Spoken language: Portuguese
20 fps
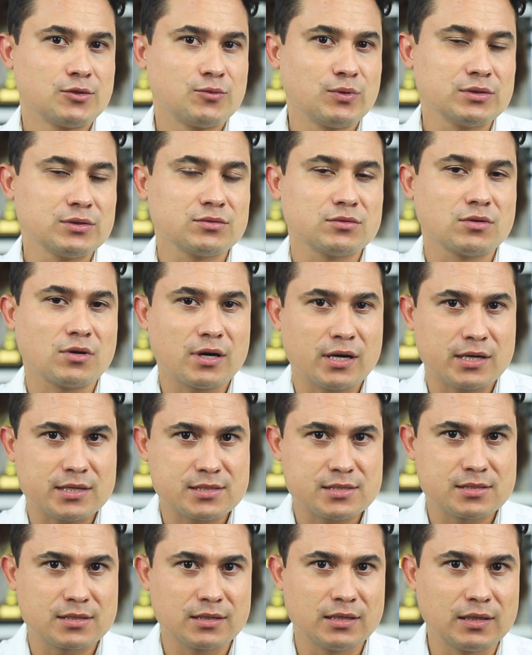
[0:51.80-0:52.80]
Quando
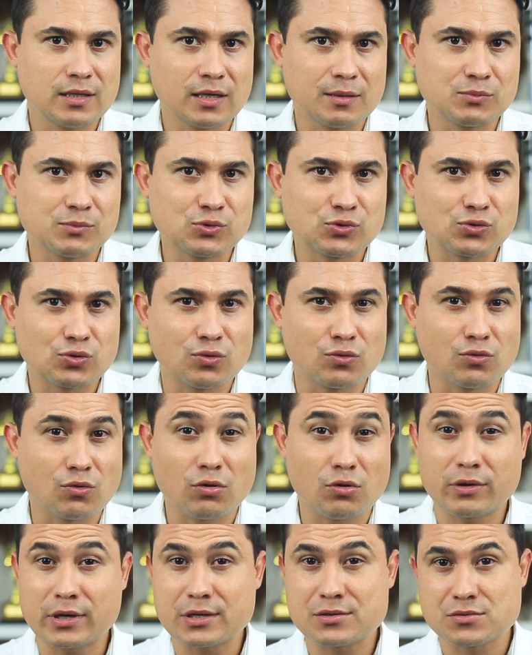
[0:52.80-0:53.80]
nós lidamos com
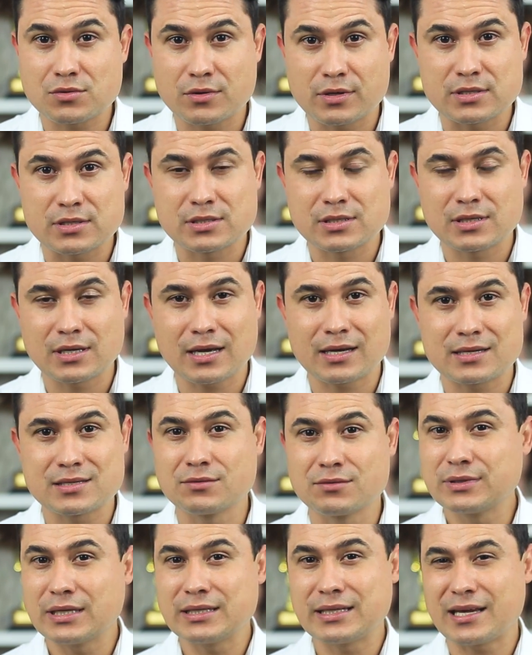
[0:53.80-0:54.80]
colorações que elas
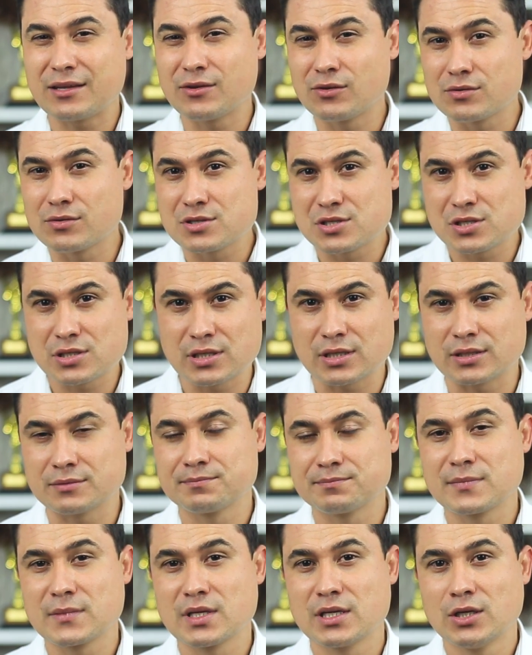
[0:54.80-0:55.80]
não têm tecnologia,
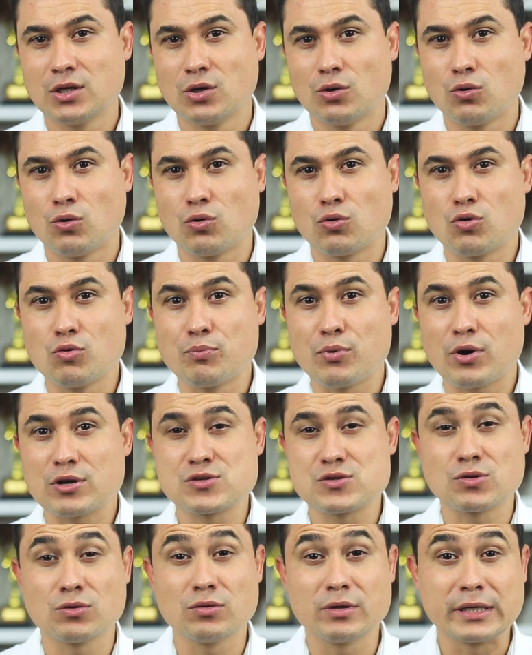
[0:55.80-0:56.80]
ou com pó
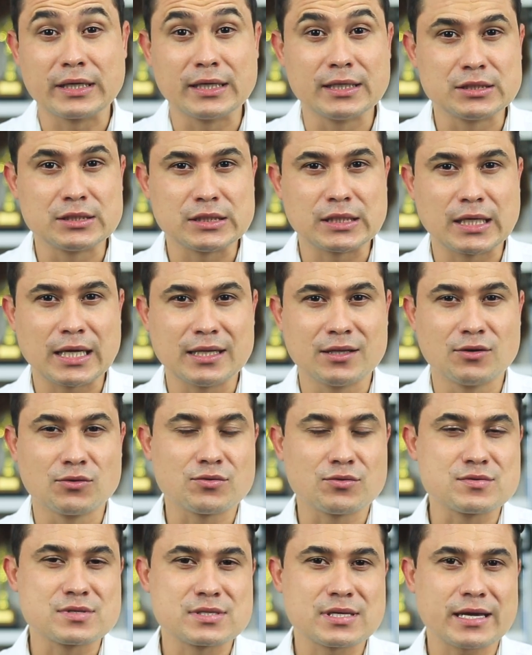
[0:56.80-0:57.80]
descolorante que ele não
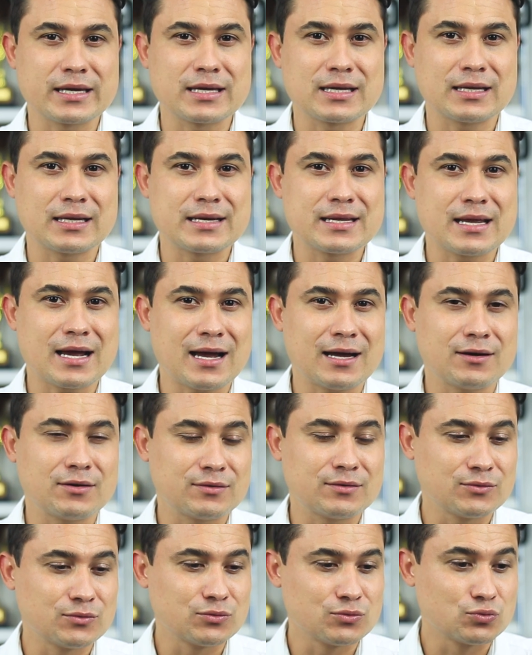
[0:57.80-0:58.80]
consegue
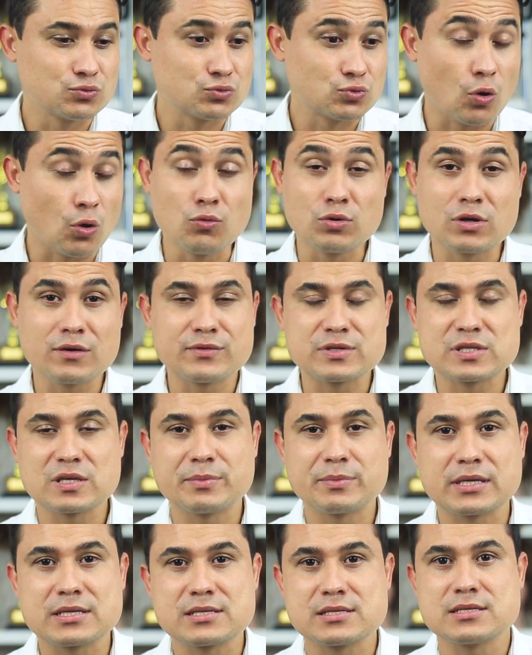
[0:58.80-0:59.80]
clarear o, o tom que
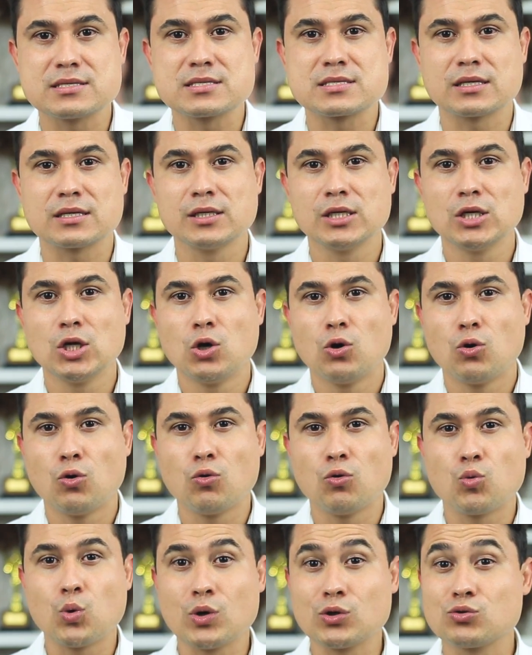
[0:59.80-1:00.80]
você precisa,
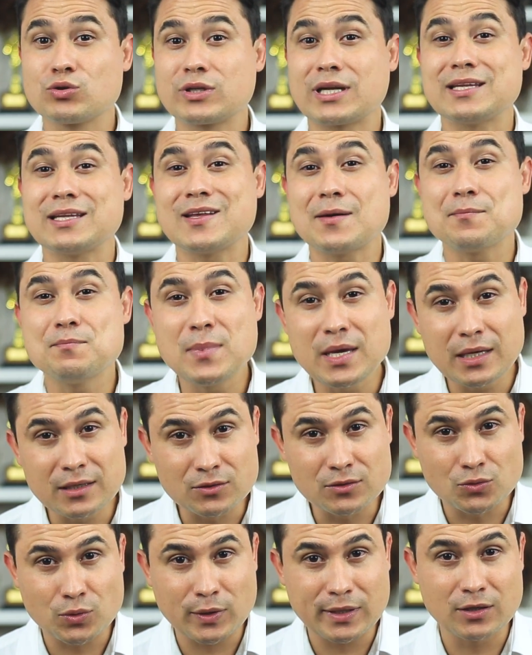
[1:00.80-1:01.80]
ou quando o
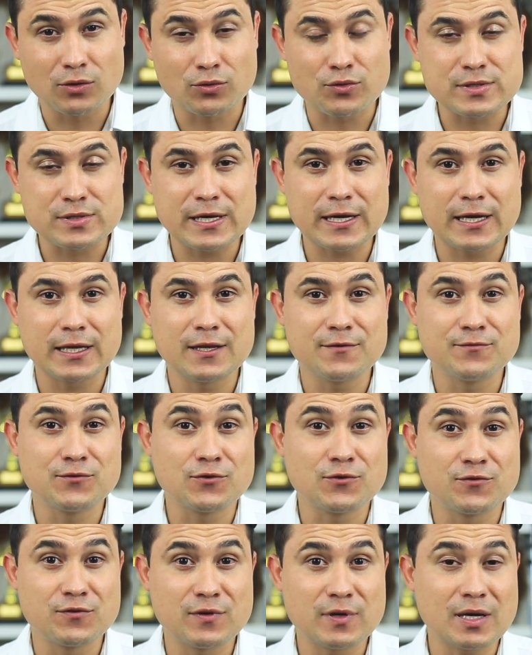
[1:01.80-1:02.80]
tratamento ele não consegue
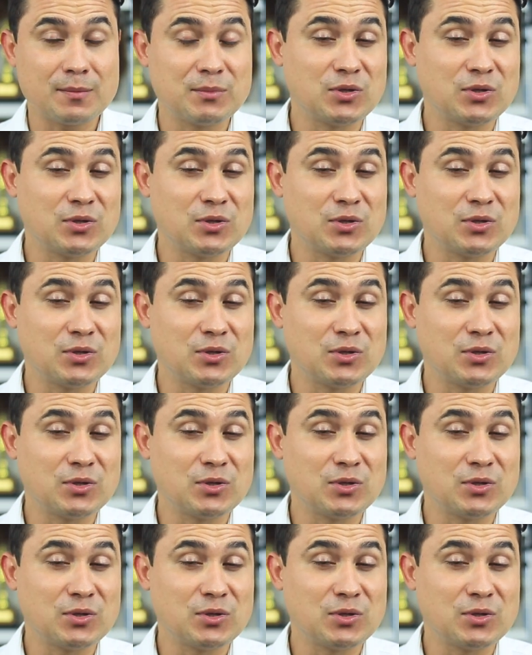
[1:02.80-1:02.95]
devolver